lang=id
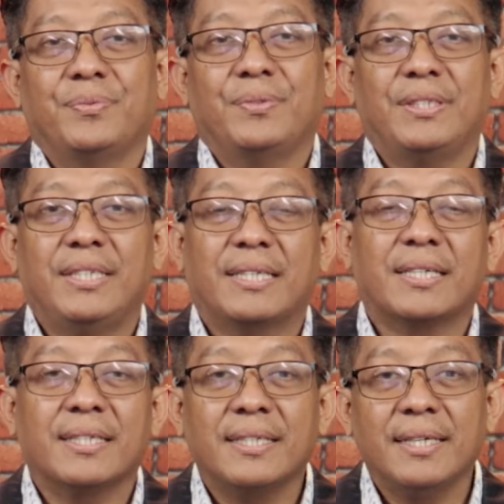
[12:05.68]
Dia
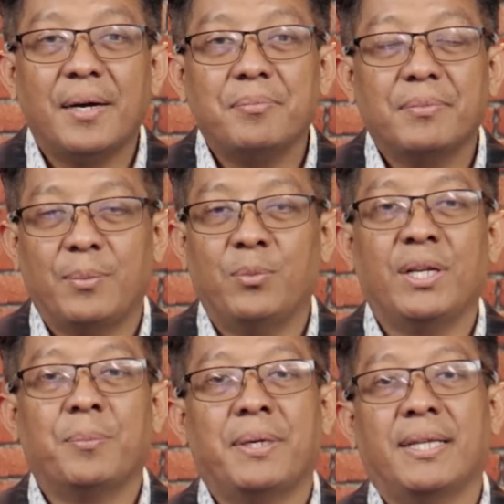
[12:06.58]
terdiam,
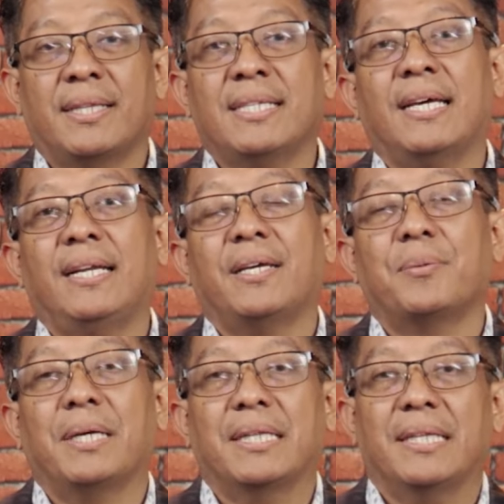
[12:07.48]
kemudian meneteskan air
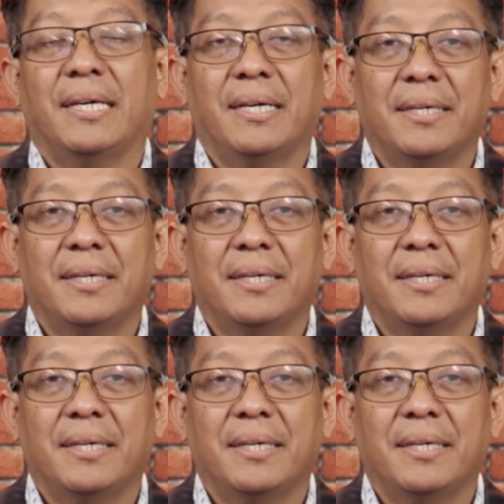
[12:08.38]
mata.